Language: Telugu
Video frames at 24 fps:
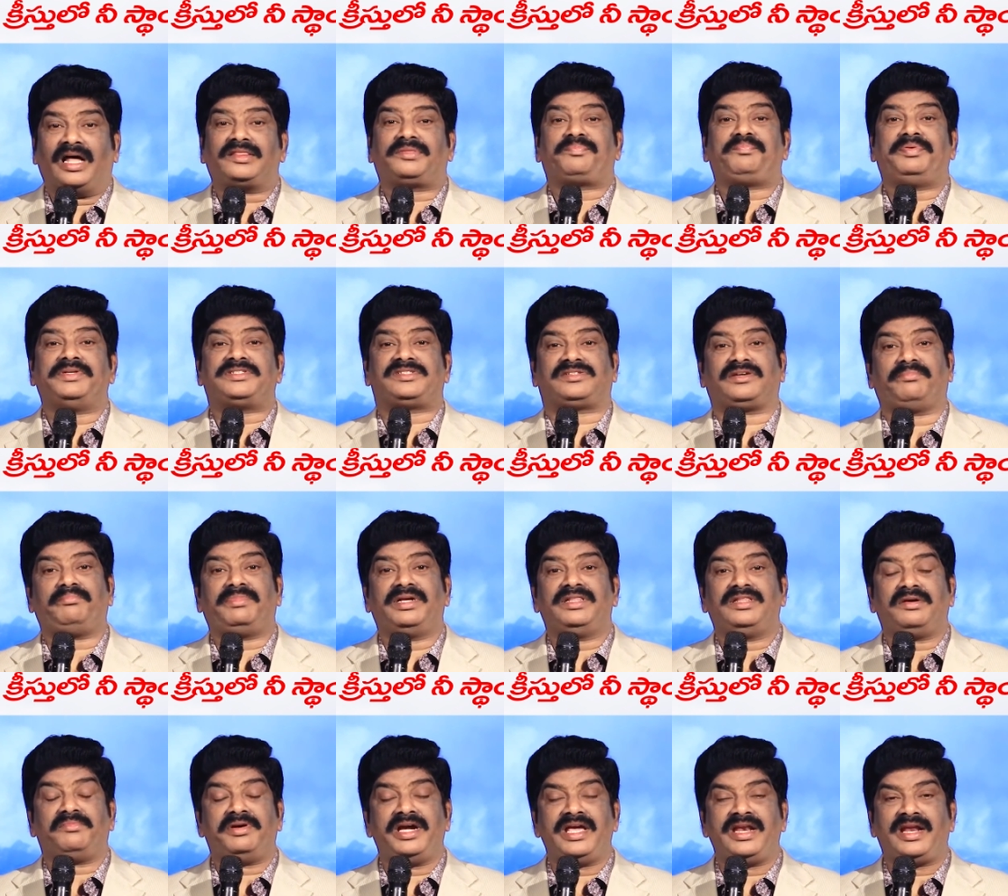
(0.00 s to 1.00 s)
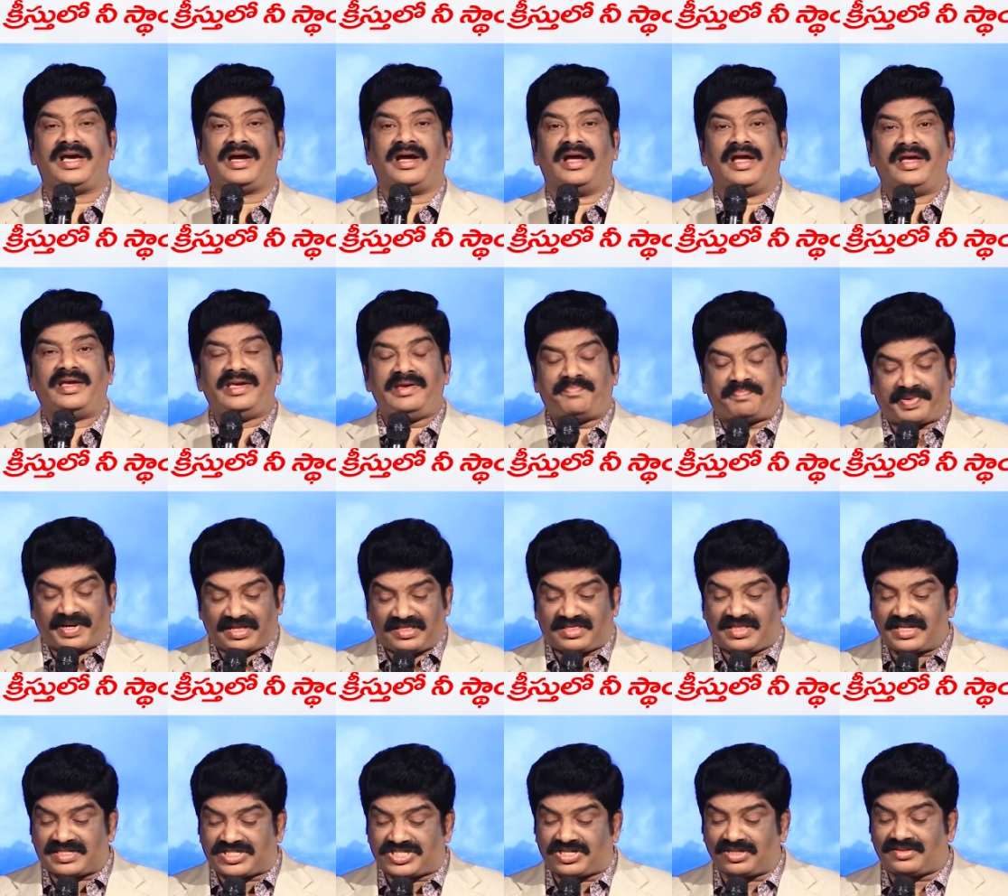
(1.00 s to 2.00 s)
ఆత్మ సంబంధమైన ఈ
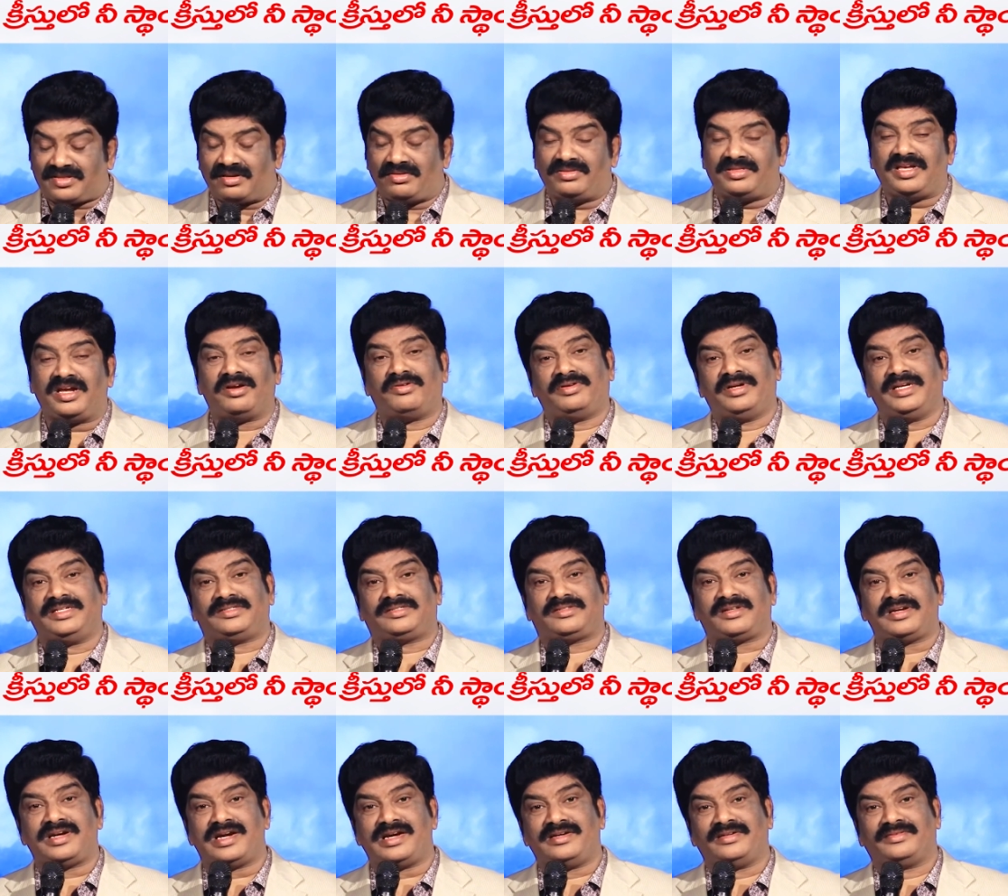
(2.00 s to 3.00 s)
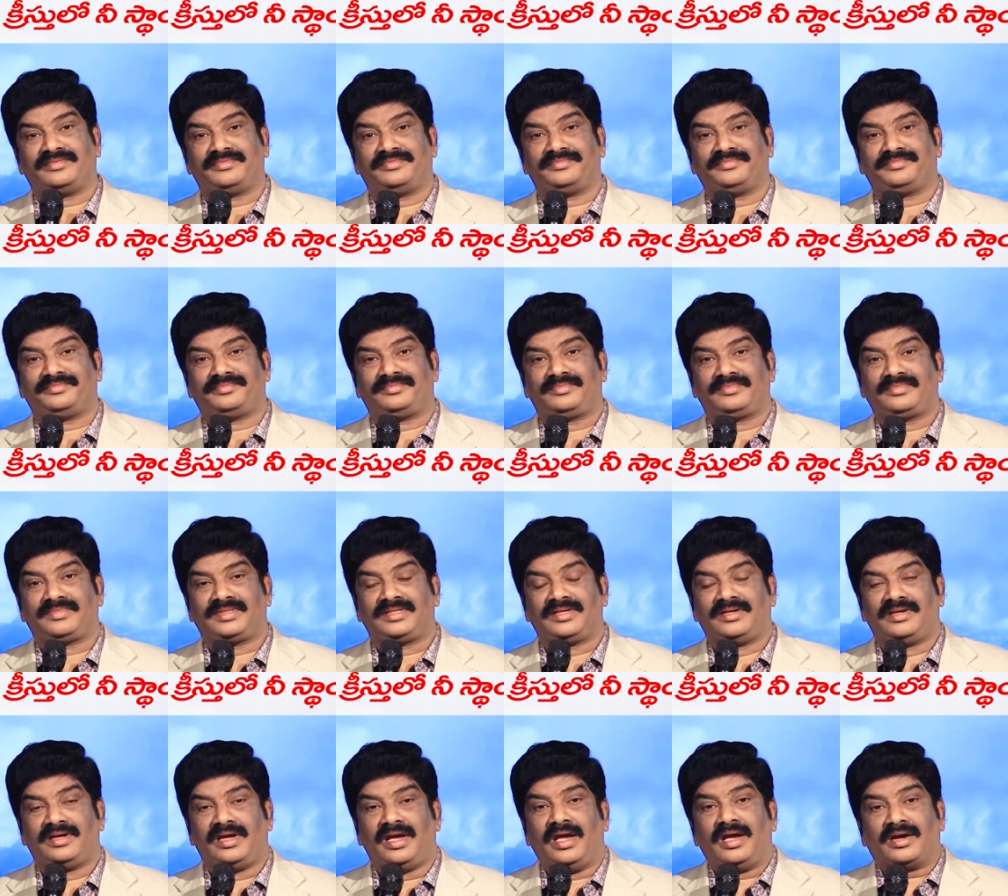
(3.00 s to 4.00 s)
ప్రత్యక్షతలు దేవుడు ఇస్తున్నాడు
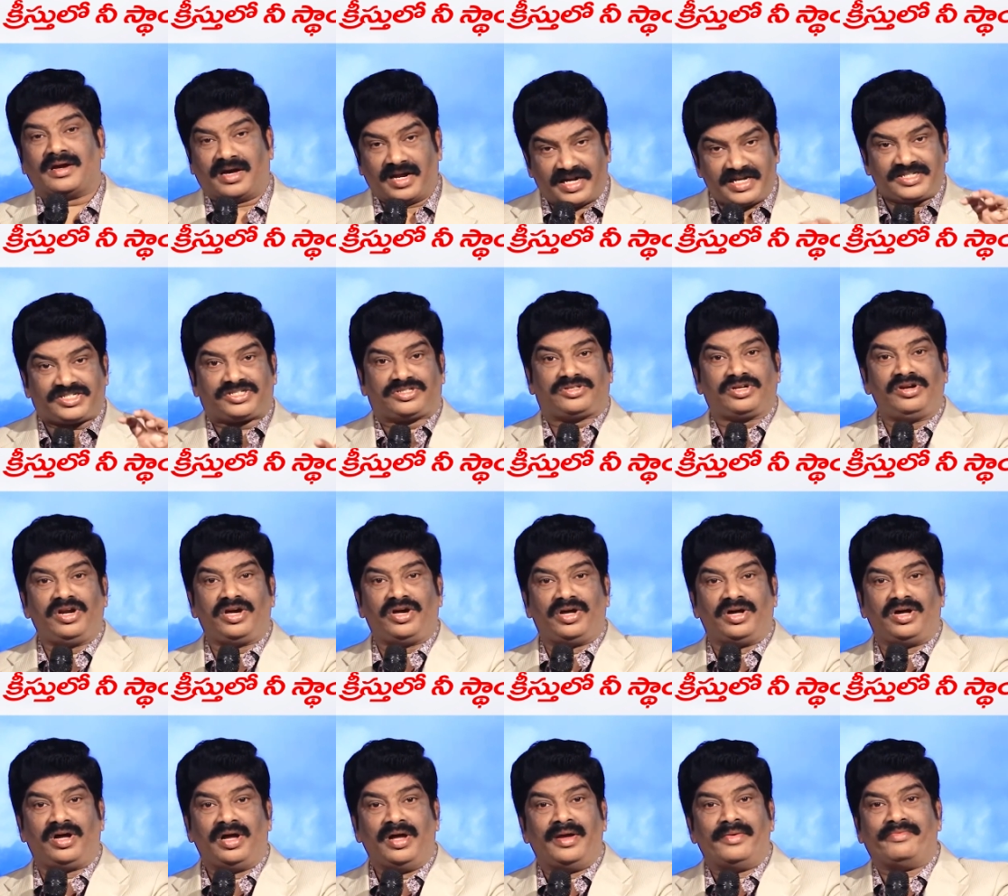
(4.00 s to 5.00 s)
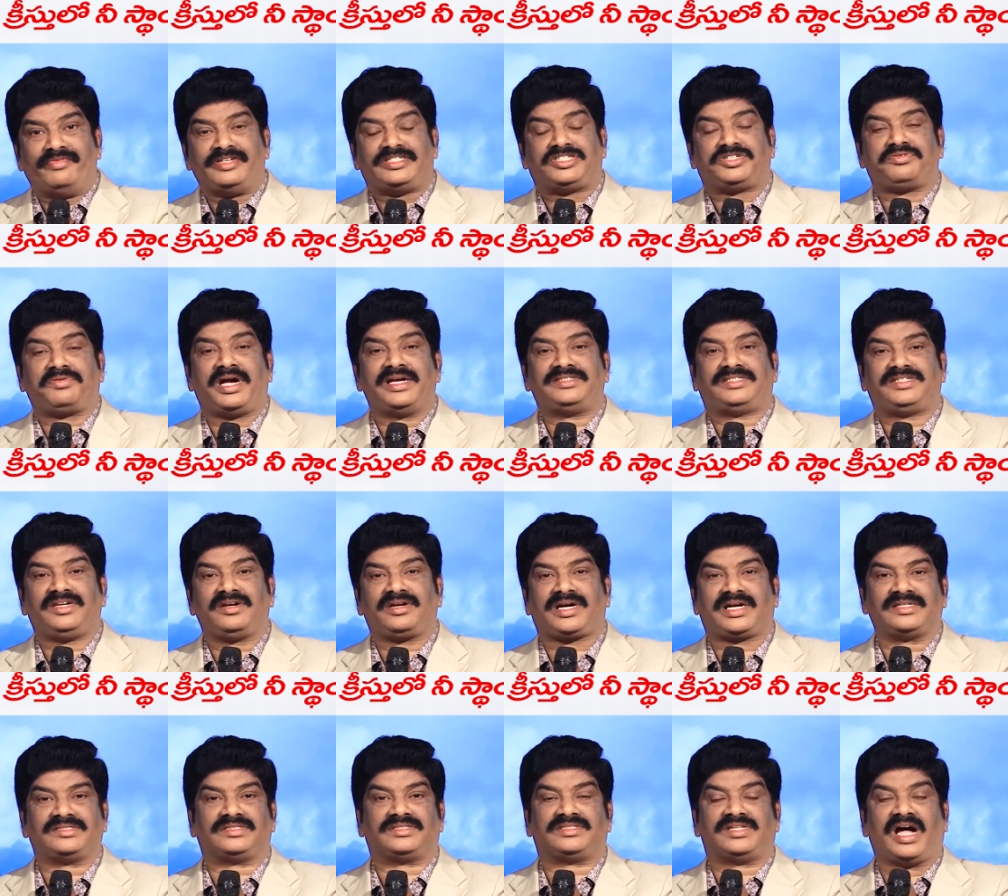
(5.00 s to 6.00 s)
క్రీస్తులో విశ్వాస
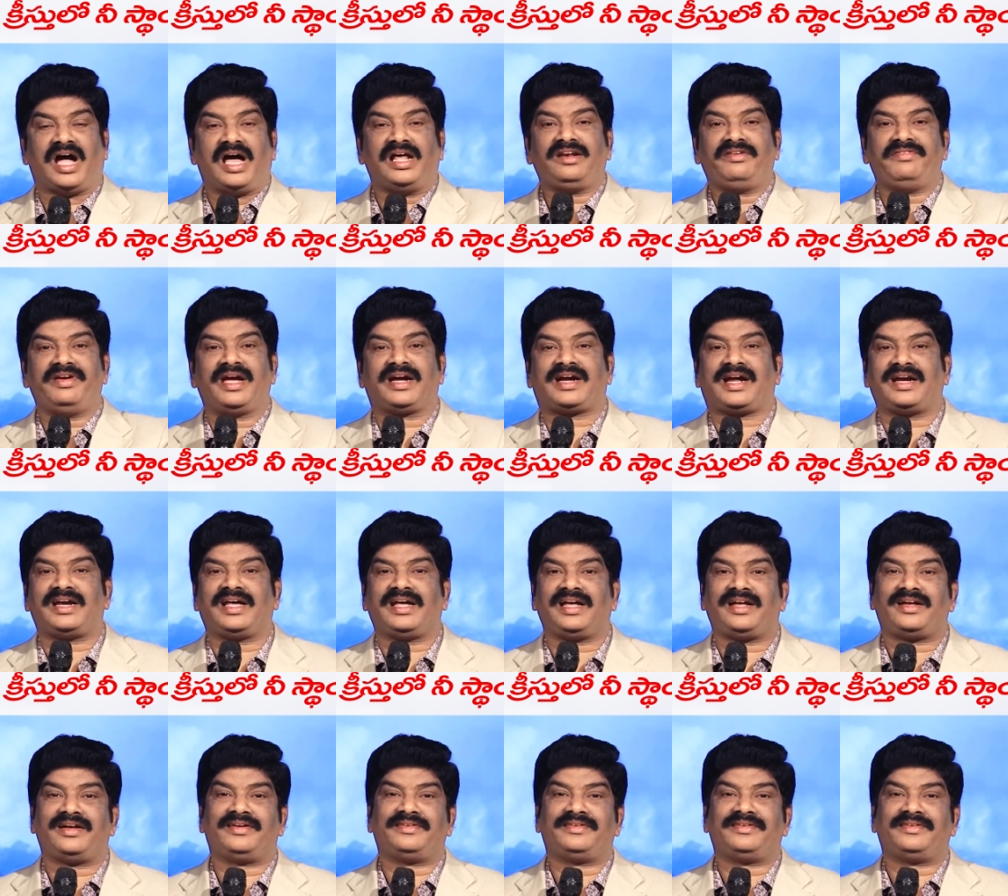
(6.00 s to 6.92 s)
యొక్క స్థానం ఎక్కడ